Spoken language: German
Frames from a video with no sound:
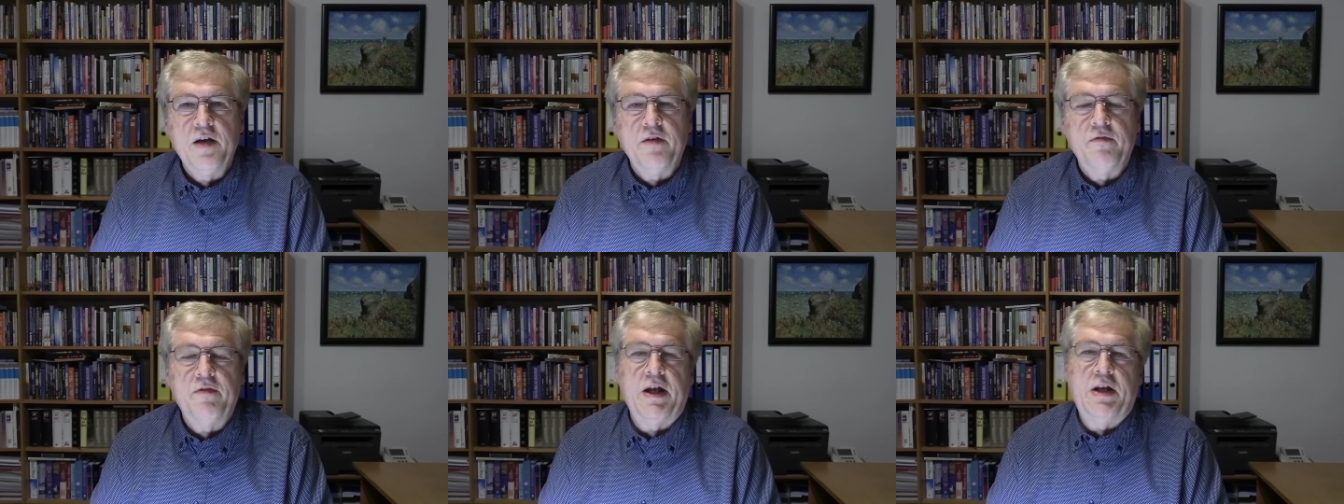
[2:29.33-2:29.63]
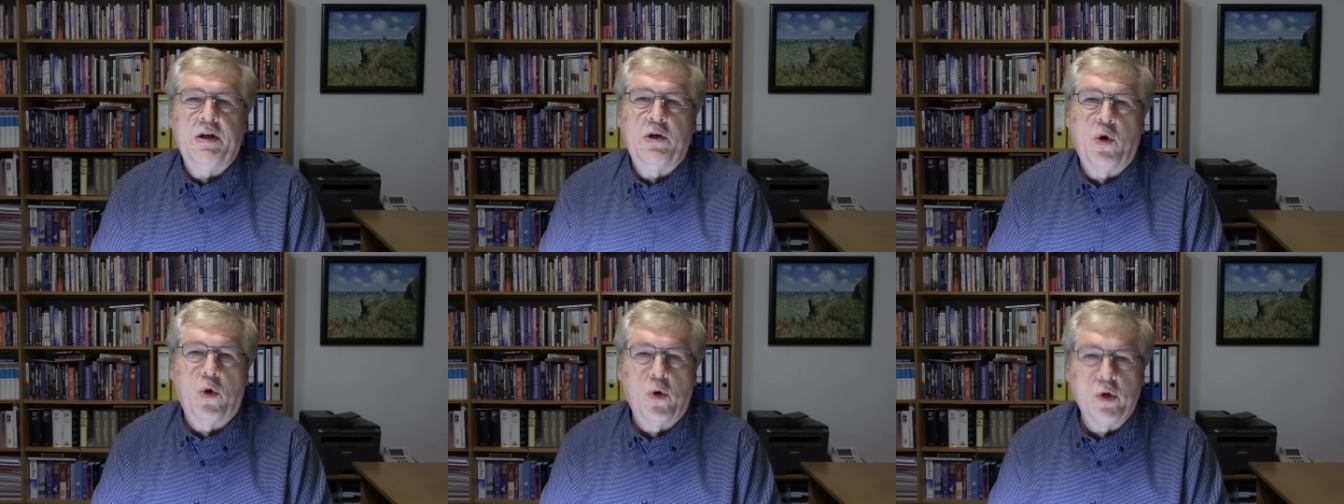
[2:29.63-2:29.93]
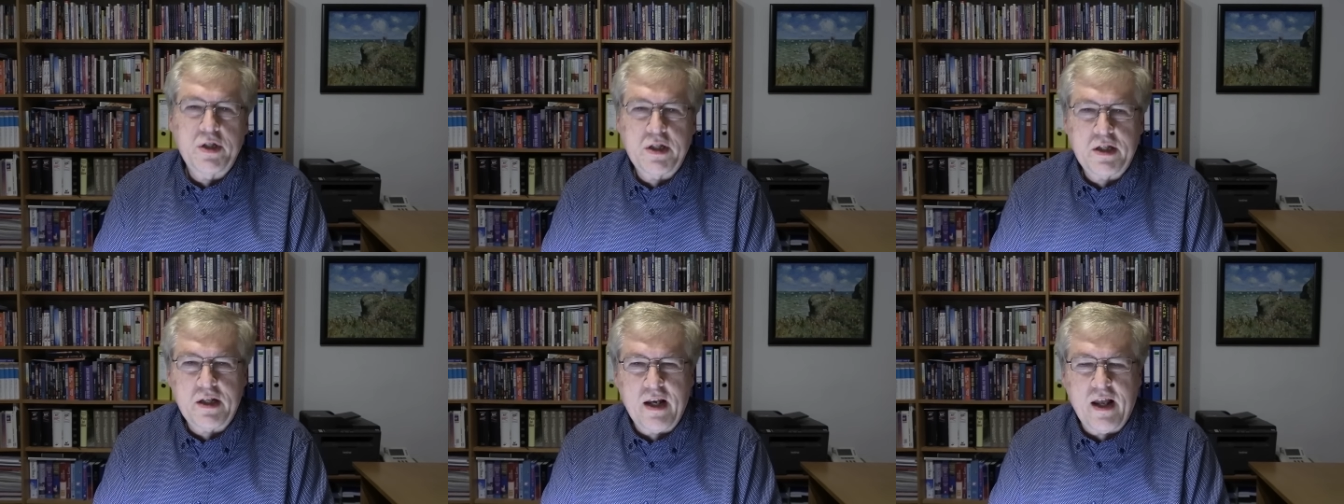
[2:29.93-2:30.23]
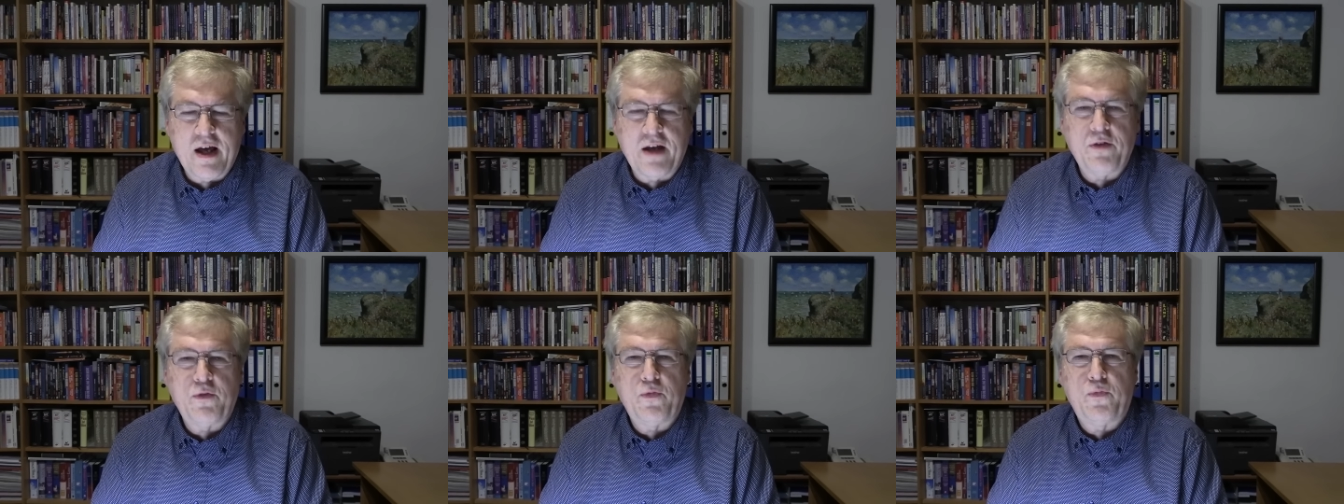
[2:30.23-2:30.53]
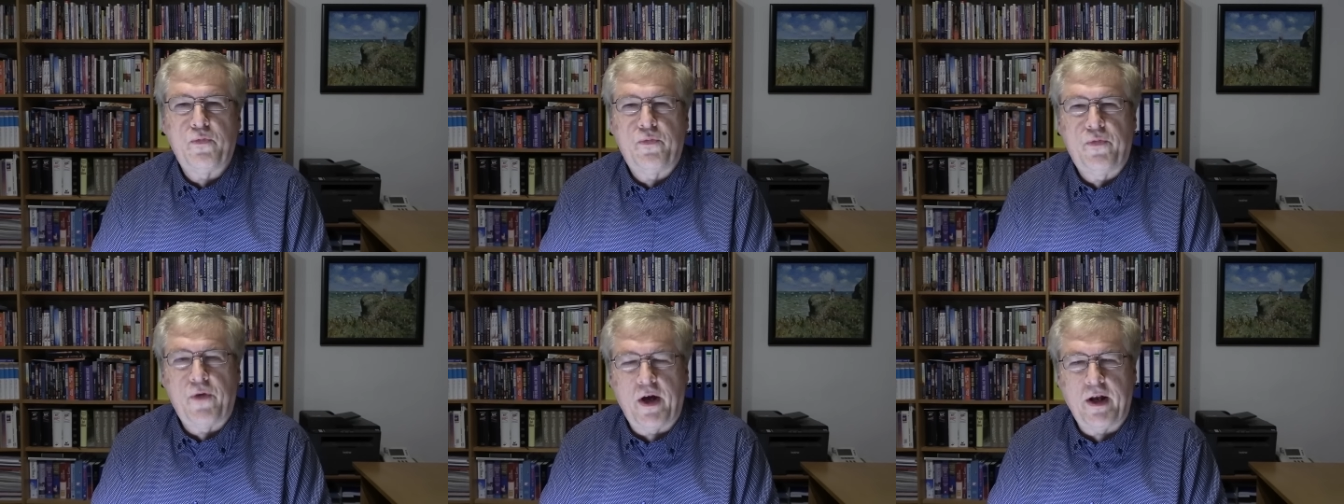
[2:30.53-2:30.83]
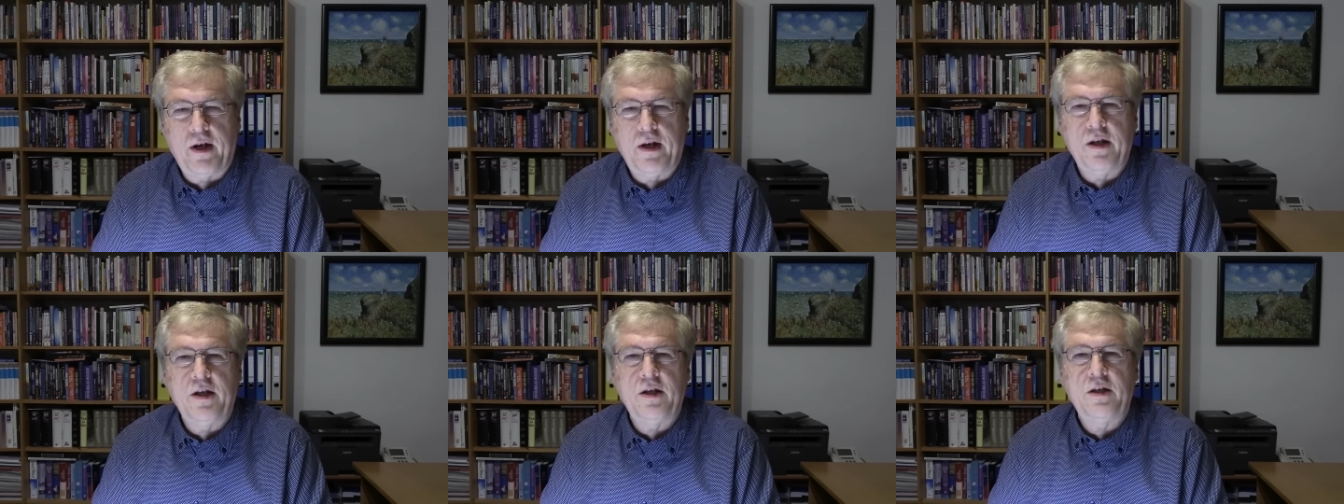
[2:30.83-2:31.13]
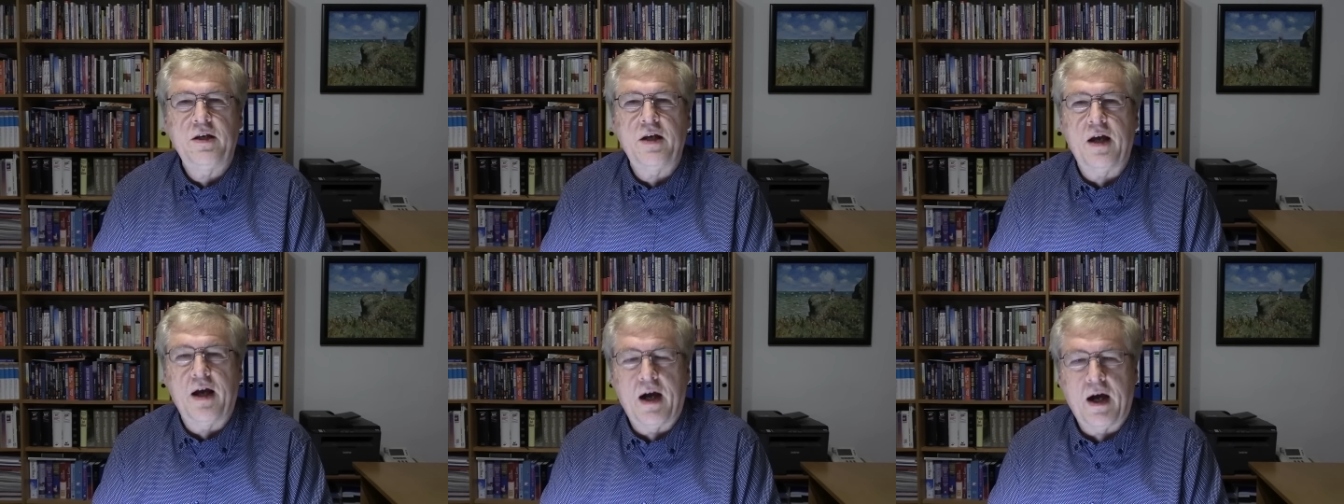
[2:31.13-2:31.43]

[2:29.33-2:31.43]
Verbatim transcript: wenn Russland völlig